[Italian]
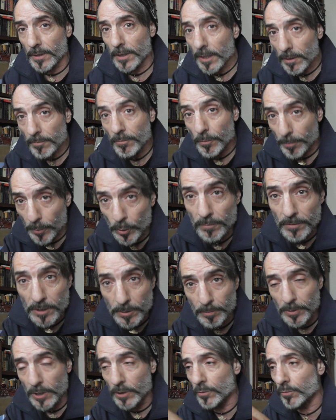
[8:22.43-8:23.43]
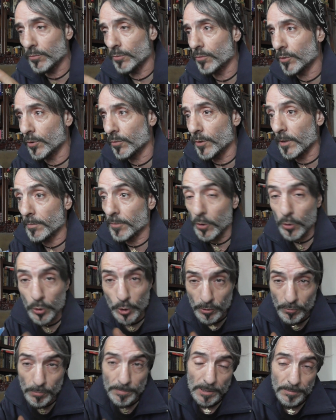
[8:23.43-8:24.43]
Eh, ma poi vi spiego tutto questo, però lo
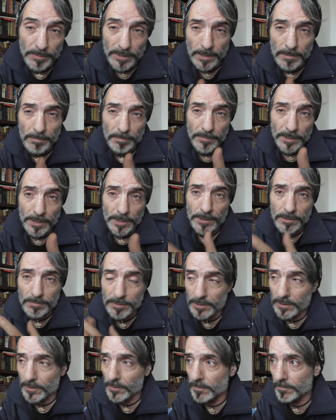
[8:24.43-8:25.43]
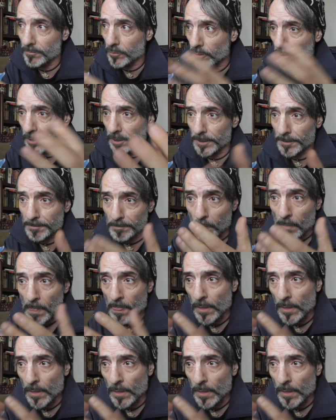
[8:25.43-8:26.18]
devo preparare bene perché non vorrei...